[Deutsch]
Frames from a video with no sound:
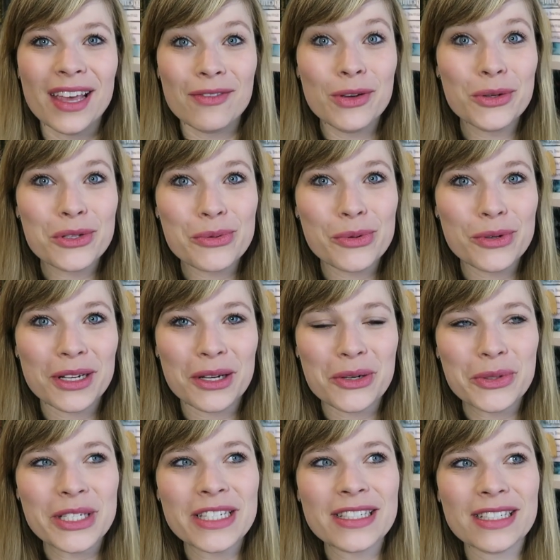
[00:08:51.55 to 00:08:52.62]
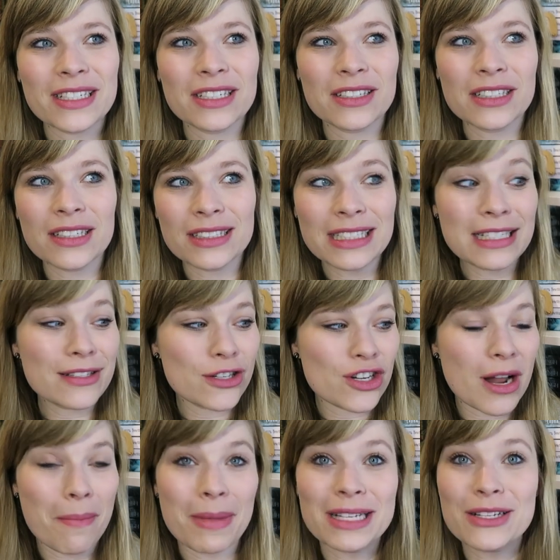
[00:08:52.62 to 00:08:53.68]
wie unsere Protagonistin diesen
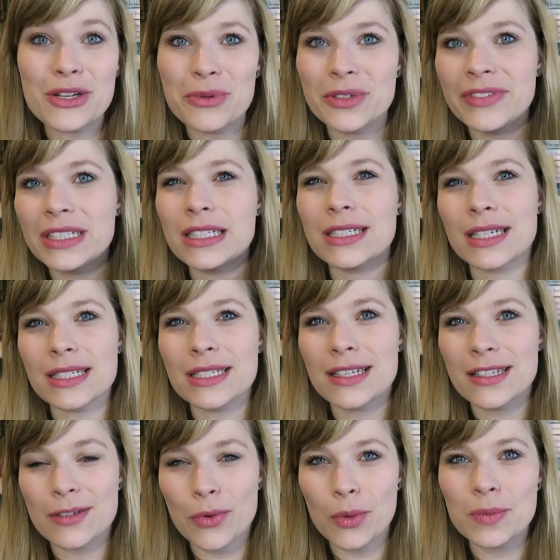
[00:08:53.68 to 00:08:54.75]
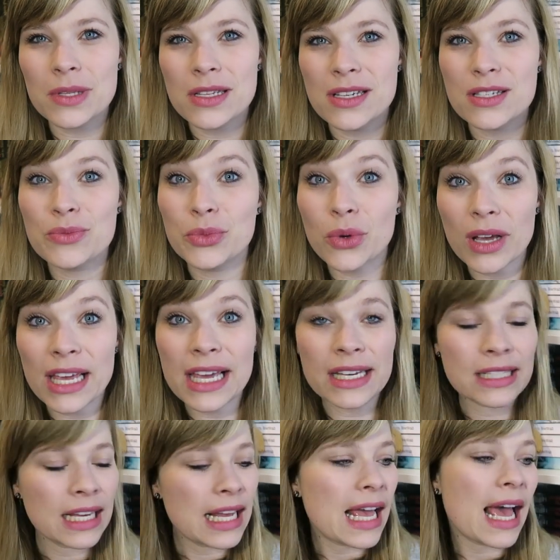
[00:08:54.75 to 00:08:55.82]
Schlamassel überwindet, das ist es, worum es in diesem Buch
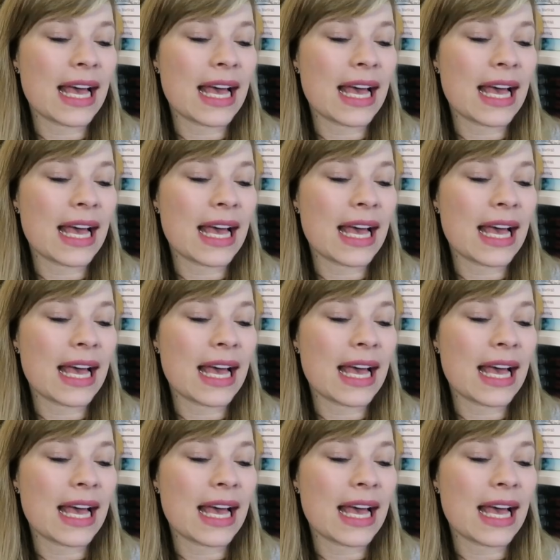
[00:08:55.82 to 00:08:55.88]
geht.